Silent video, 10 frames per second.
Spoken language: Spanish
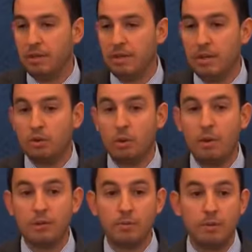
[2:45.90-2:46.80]
Y eso lo
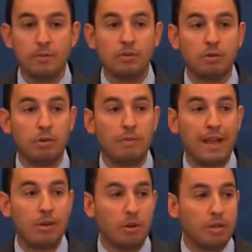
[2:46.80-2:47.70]
asumimos con
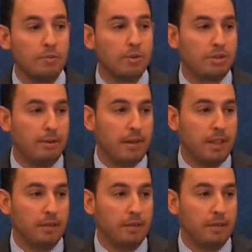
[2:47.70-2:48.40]
mayor responsabilidad,